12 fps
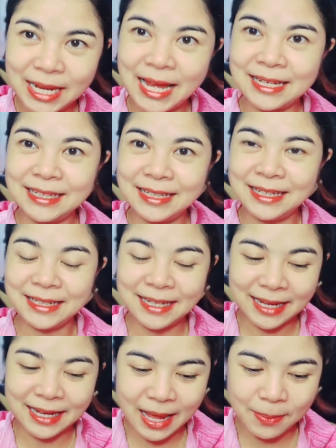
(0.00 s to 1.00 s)
เวลานี้
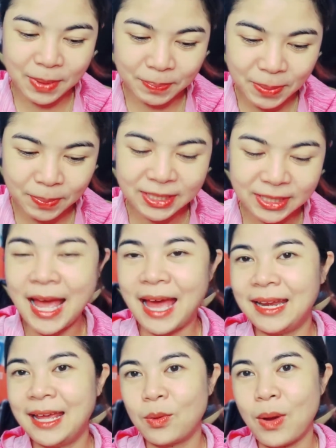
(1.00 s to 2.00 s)
นะคะมันเป็นปาฏิ
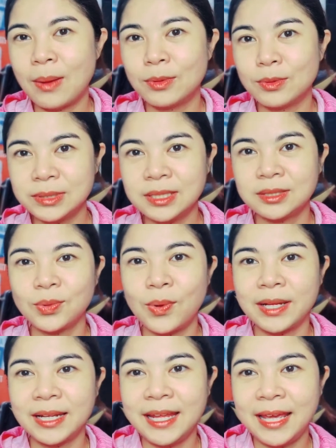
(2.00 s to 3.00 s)
หาริย์แห่งความรู้สึก
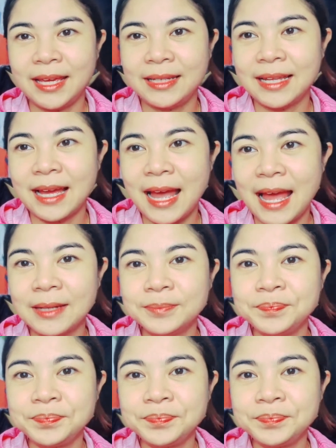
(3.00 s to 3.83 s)
ตัวนั่นเองนะคะ